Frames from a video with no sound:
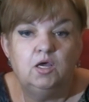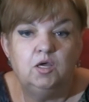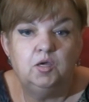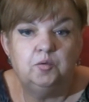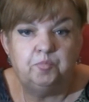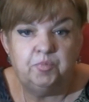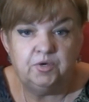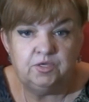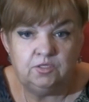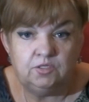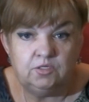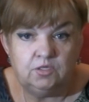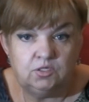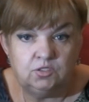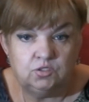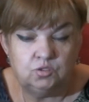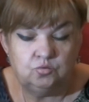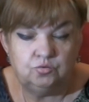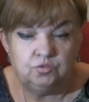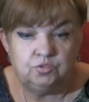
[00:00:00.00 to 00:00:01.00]
и
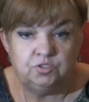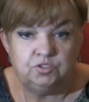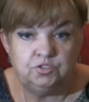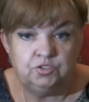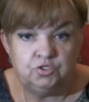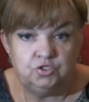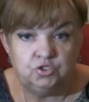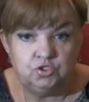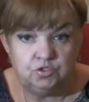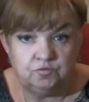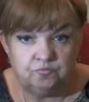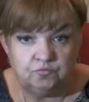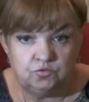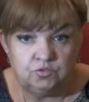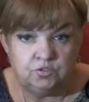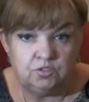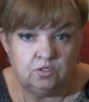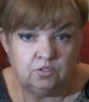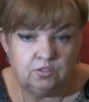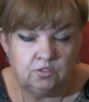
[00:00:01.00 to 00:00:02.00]
поинтересуйтесь, из чего
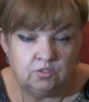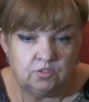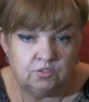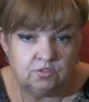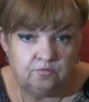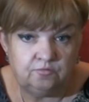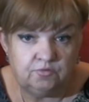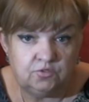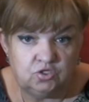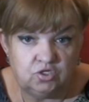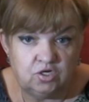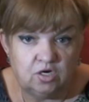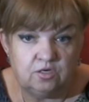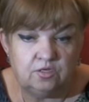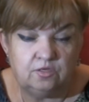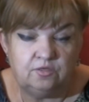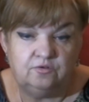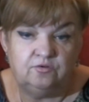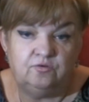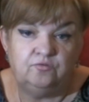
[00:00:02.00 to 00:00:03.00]
сделана свеча,
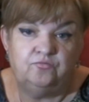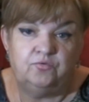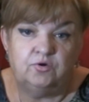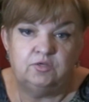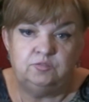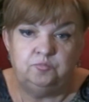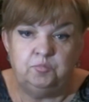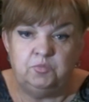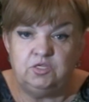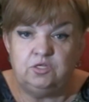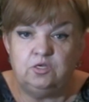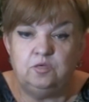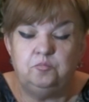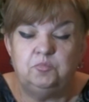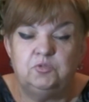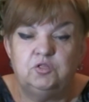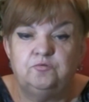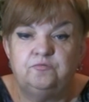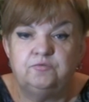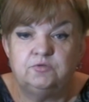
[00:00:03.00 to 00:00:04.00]
и возьмите
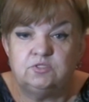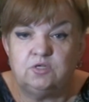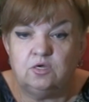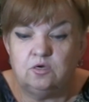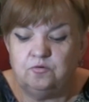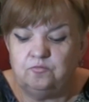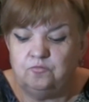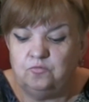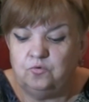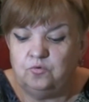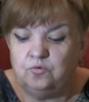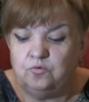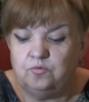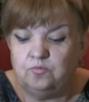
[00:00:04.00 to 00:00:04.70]
именно восковую.